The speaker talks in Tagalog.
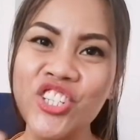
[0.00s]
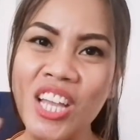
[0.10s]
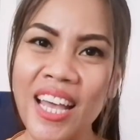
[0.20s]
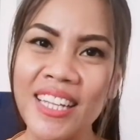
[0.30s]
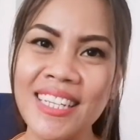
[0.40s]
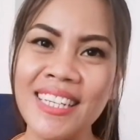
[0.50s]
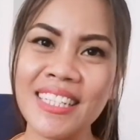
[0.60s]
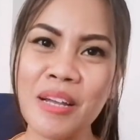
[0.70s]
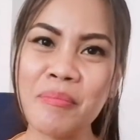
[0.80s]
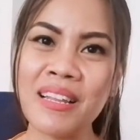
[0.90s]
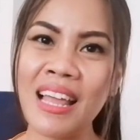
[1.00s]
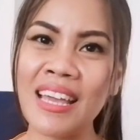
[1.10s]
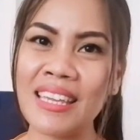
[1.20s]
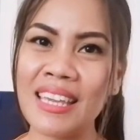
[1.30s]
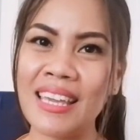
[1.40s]
dyan? Ingat ka
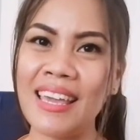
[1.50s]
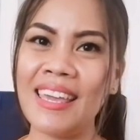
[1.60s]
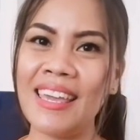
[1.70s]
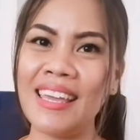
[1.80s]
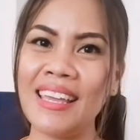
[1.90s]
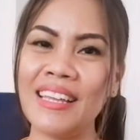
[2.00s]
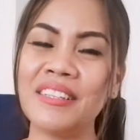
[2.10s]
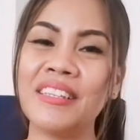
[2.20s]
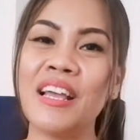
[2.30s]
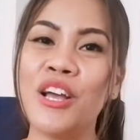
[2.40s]
palagi. And